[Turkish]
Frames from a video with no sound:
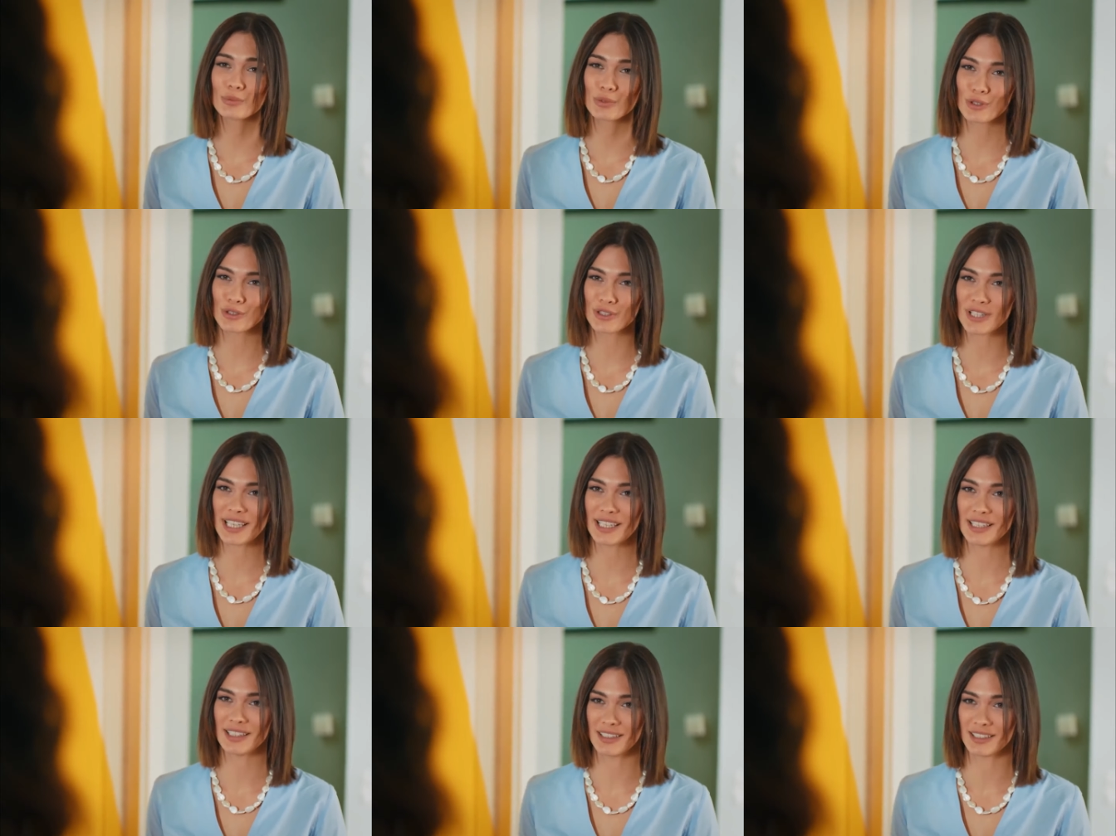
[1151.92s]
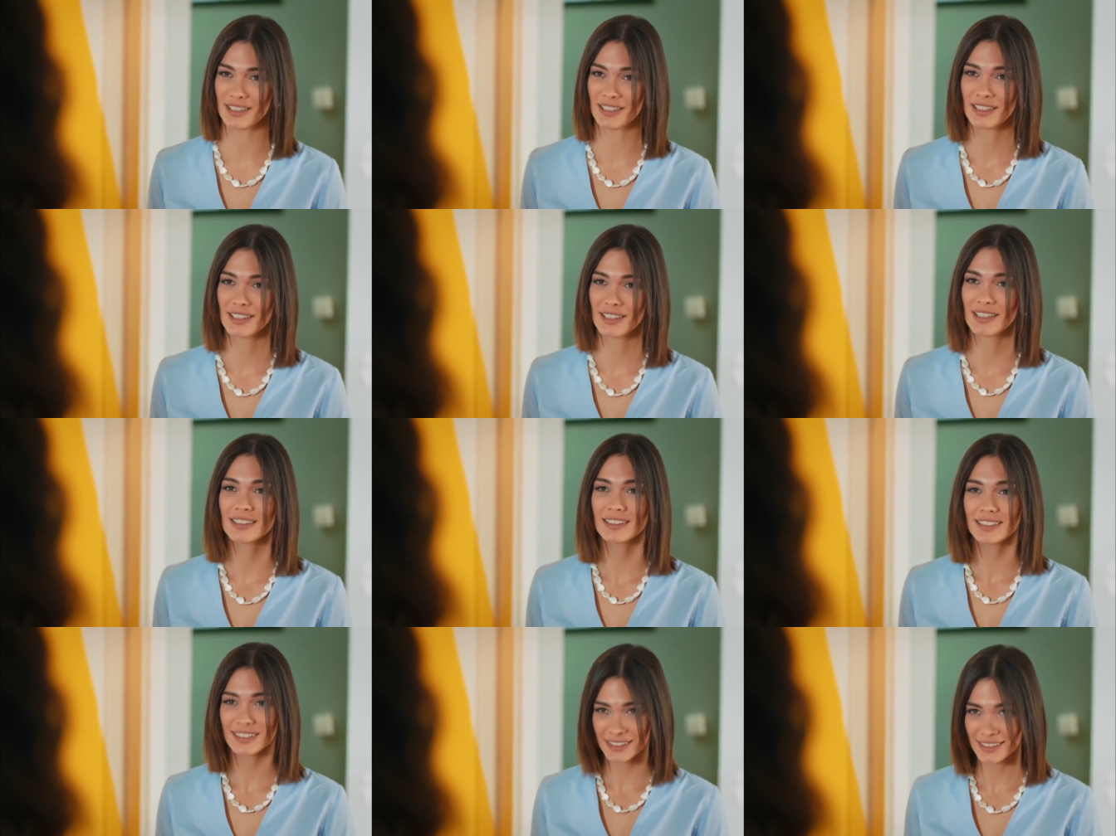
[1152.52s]
Mümkün değil.
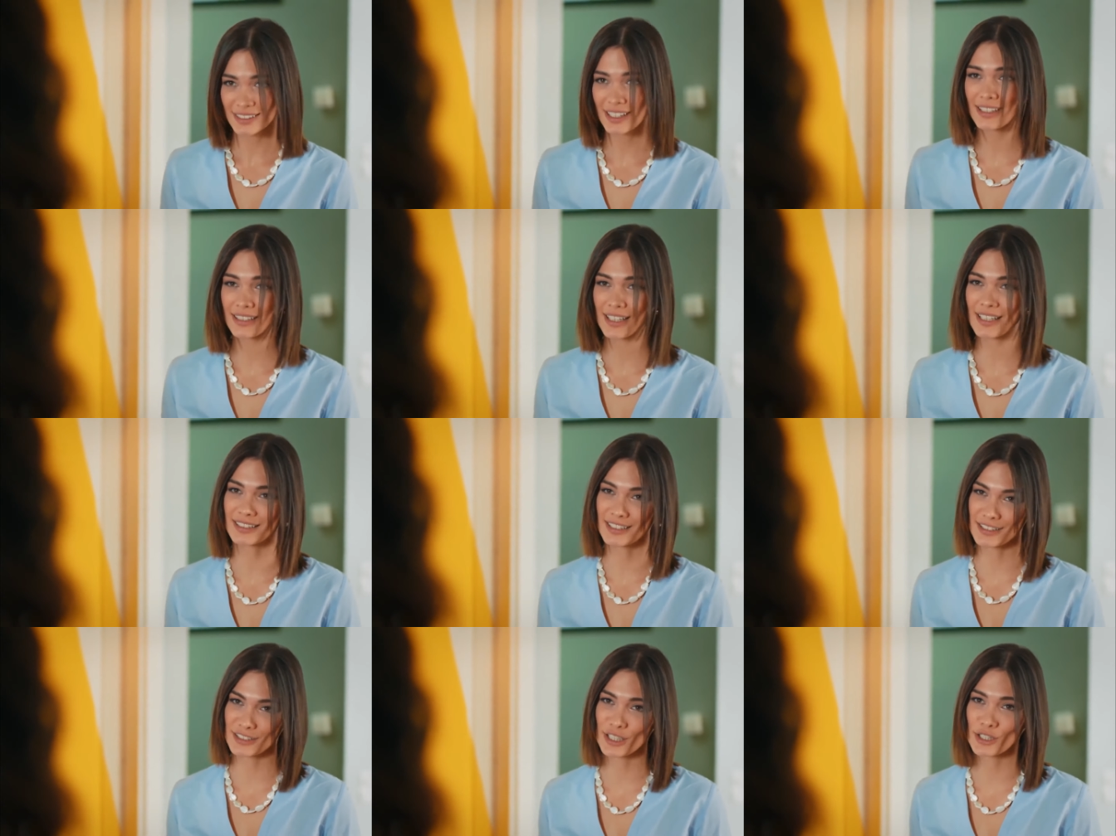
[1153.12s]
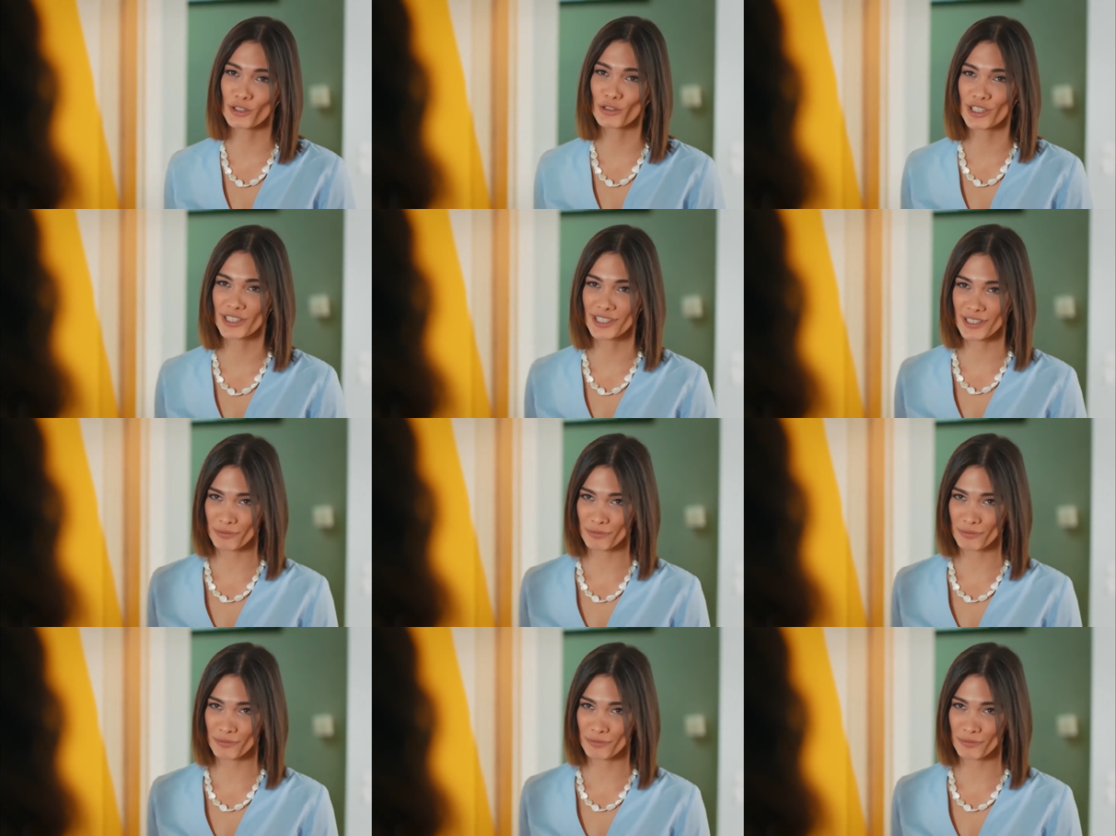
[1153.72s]
Tekrar teşekkür